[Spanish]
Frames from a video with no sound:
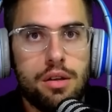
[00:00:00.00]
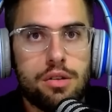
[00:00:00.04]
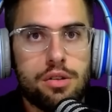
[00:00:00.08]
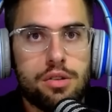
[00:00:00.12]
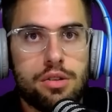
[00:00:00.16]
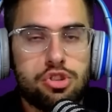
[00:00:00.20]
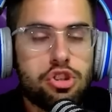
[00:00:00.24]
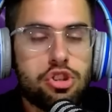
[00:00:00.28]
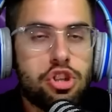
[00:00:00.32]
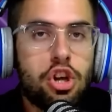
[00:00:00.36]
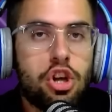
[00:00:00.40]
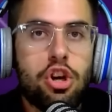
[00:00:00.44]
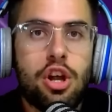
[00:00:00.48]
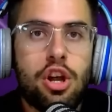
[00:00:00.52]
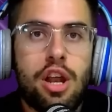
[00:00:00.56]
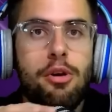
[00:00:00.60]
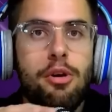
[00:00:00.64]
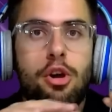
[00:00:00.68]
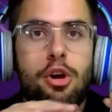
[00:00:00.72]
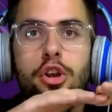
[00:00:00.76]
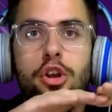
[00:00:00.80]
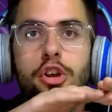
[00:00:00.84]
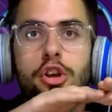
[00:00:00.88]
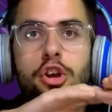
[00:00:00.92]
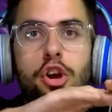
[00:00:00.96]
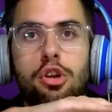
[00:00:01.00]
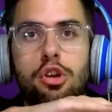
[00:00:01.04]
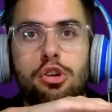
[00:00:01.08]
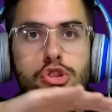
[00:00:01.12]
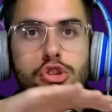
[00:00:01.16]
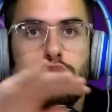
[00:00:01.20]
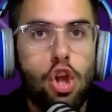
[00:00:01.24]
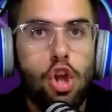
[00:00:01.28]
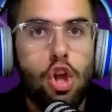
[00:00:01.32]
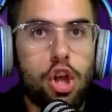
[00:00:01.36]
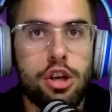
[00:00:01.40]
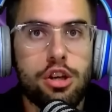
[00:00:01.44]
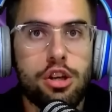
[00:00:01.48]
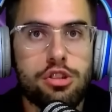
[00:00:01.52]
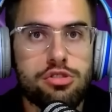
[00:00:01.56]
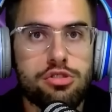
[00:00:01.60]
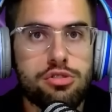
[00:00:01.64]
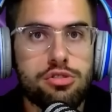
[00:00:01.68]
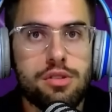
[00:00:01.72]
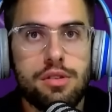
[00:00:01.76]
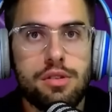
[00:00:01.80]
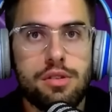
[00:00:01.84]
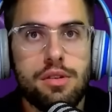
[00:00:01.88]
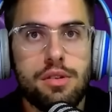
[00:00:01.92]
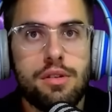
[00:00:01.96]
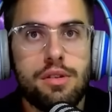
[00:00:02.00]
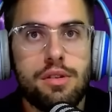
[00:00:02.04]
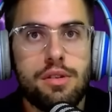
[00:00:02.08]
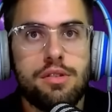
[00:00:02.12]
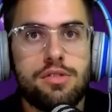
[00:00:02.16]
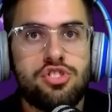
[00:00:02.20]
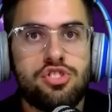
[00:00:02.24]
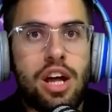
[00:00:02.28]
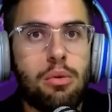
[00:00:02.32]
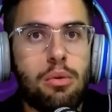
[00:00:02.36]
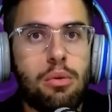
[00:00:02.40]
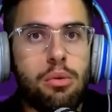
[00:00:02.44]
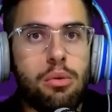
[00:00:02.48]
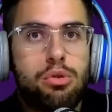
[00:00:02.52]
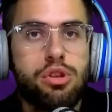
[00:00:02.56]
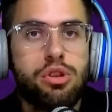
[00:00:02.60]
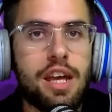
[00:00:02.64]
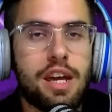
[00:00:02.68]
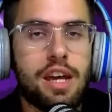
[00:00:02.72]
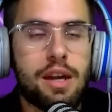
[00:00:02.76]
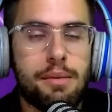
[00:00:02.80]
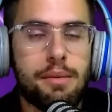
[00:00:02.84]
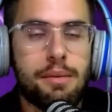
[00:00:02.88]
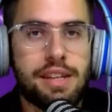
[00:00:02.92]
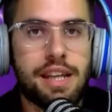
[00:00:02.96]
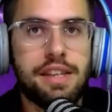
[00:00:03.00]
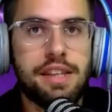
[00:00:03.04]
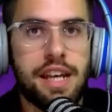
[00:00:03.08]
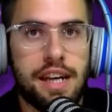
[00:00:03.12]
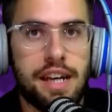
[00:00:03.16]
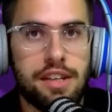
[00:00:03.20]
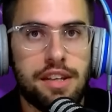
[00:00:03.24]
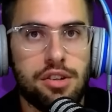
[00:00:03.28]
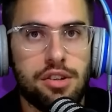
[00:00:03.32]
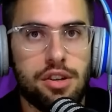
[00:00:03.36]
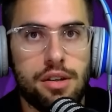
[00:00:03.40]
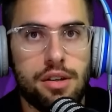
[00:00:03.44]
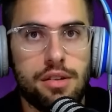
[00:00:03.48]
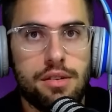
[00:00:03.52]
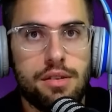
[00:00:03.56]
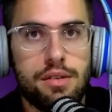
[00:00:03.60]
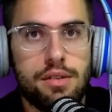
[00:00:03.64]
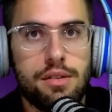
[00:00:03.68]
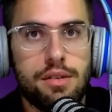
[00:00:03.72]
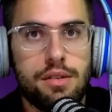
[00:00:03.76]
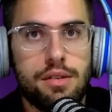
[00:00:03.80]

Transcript: Yo tengo a lo mejor con todos, salvo ustedes que me están tirando.